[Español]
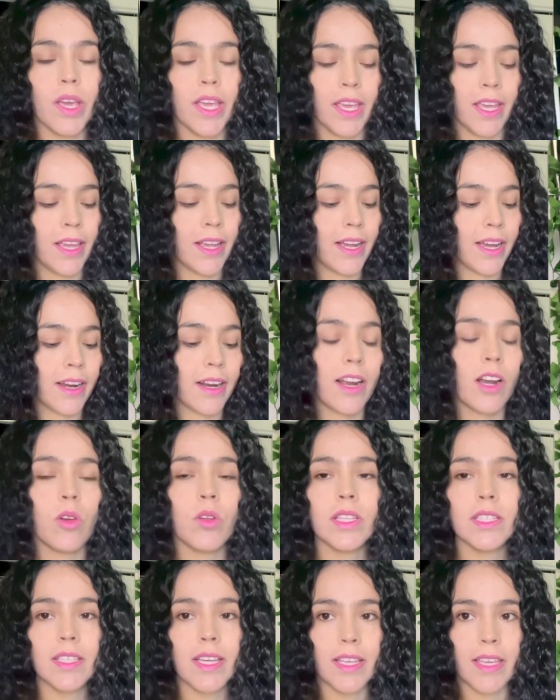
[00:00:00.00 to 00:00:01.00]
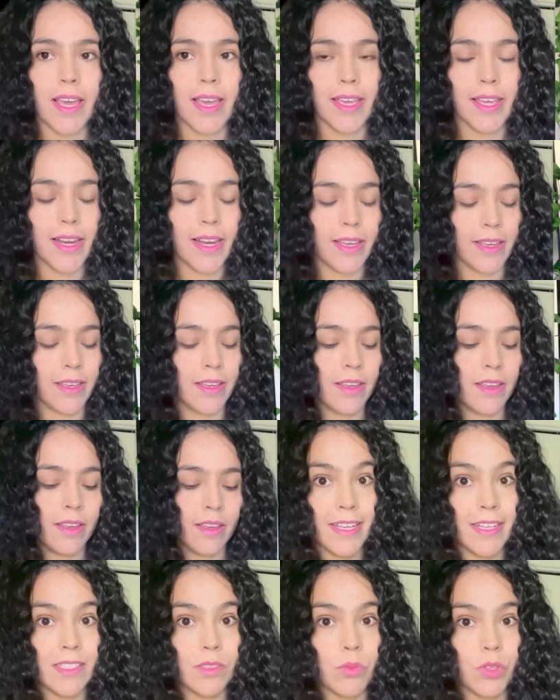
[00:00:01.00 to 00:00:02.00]
encargarlo en talla L.
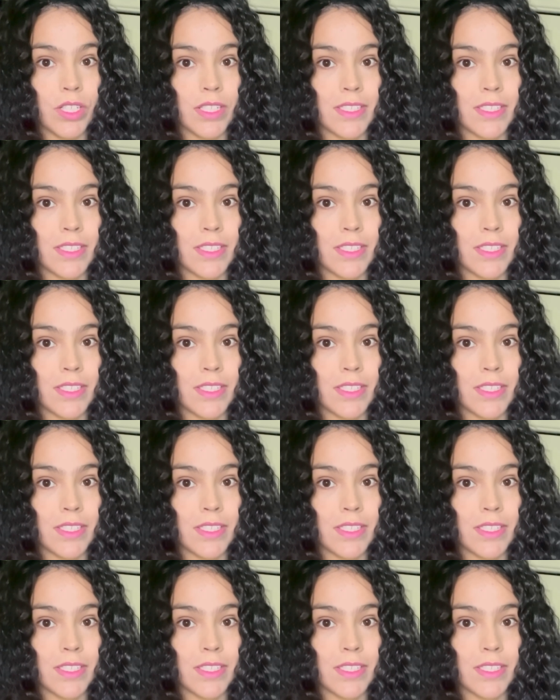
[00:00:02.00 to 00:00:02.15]
Les voy a